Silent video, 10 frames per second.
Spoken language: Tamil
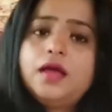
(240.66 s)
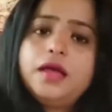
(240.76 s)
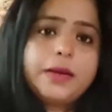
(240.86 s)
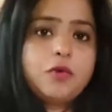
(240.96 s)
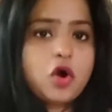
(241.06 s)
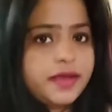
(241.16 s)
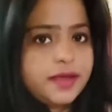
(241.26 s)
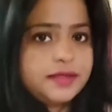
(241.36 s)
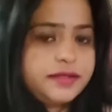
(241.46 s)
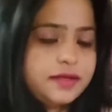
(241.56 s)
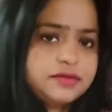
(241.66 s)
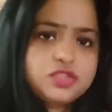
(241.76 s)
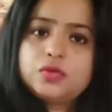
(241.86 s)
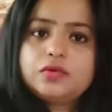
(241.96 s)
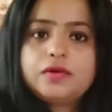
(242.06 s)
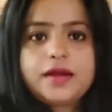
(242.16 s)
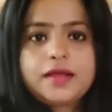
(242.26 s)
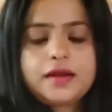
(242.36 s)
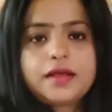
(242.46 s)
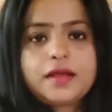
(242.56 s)
என் பாடியை ஹெல்த்தியாக வச்சுக்கணும்னு
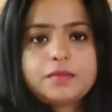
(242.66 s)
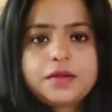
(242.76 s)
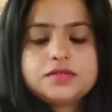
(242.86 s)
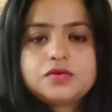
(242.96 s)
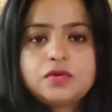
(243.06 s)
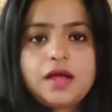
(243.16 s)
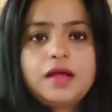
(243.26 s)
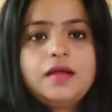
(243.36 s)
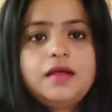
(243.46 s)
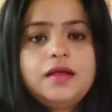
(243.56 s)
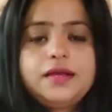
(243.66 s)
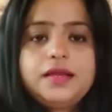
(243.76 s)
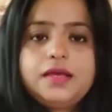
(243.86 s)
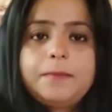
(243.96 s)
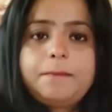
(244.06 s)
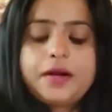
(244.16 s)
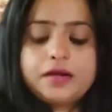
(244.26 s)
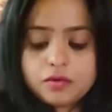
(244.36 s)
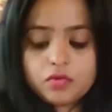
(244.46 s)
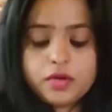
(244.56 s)
நினைக்கிறேன் அப்படின்னு சொன்னால் நீங்கள்
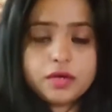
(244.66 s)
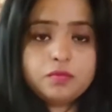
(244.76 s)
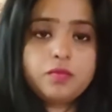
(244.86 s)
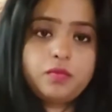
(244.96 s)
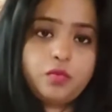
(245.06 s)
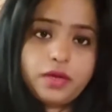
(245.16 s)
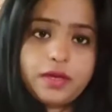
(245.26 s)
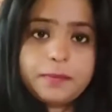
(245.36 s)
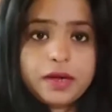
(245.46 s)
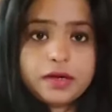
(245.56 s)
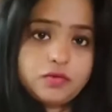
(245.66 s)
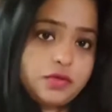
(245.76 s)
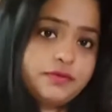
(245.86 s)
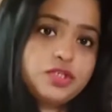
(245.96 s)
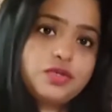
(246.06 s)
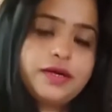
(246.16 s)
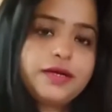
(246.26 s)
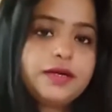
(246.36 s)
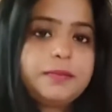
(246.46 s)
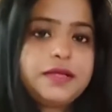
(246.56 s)
பண்ணக்கூடிய முக்கியமான ஒரு விஷயம்
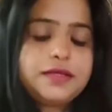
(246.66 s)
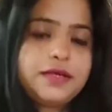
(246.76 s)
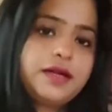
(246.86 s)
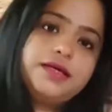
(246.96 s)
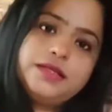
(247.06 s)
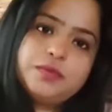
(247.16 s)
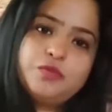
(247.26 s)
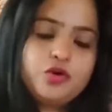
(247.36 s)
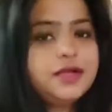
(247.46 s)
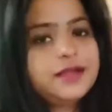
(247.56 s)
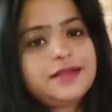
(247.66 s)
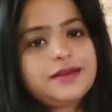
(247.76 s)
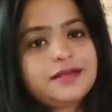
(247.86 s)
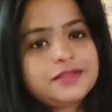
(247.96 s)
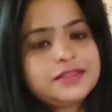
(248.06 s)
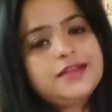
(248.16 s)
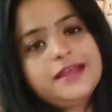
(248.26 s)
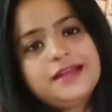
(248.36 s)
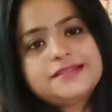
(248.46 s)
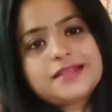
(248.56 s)
என்னன்னு பார்த்தீங்கன்னா இந்த முருங்கைக்கீரையை வந்து
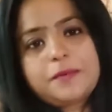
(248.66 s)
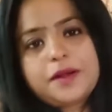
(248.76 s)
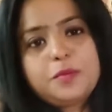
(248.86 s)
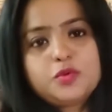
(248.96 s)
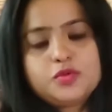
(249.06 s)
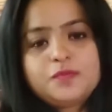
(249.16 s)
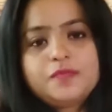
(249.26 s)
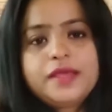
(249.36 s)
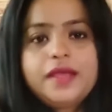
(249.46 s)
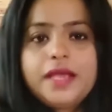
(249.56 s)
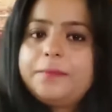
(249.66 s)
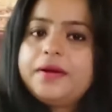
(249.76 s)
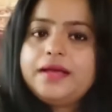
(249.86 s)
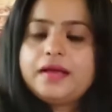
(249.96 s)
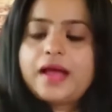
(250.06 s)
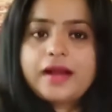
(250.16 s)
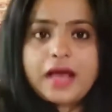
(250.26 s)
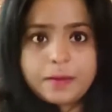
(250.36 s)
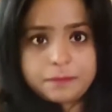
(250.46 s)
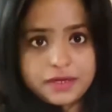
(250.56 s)
டெய்லி சாப்பிட்டா போதும் எப்படி
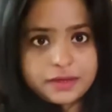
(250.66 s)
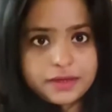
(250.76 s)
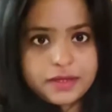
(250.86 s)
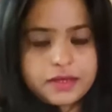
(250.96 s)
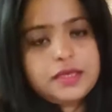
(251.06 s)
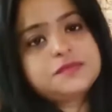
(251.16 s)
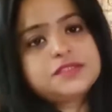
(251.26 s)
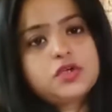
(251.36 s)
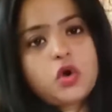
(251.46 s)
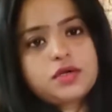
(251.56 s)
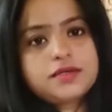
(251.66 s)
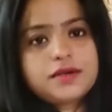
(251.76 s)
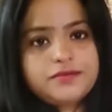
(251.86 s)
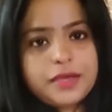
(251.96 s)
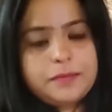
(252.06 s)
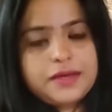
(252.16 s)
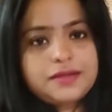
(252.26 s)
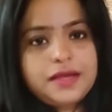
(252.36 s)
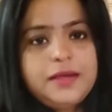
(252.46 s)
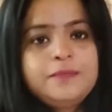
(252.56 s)
அண்ட் ஆப்பிள் அ டே கீப்ஸ் த டாக்டர் அவே
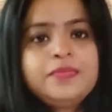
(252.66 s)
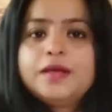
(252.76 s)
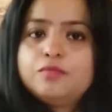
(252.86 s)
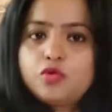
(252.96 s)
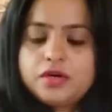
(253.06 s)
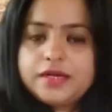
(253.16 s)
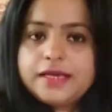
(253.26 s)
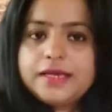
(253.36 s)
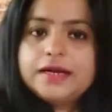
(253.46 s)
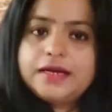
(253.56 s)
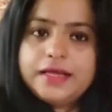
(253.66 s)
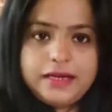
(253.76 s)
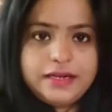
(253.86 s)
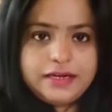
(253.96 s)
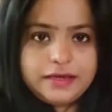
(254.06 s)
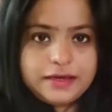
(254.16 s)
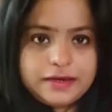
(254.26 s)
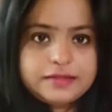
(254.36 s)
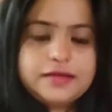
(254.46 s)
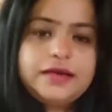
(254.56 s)
மாதிரி முருங்கைக்கீரை டெய்லி நீங்கள்
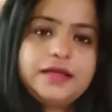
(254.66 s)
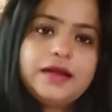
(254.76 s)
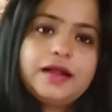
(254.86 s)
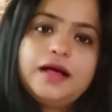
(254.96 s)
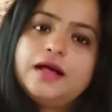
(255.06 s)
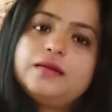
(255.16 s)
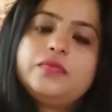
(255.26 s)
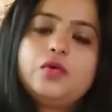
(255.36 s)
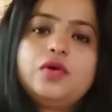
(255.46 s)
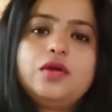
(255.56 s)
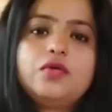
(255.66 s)
எடுத்துக்கிட்டிங்கன்னா உங்களோட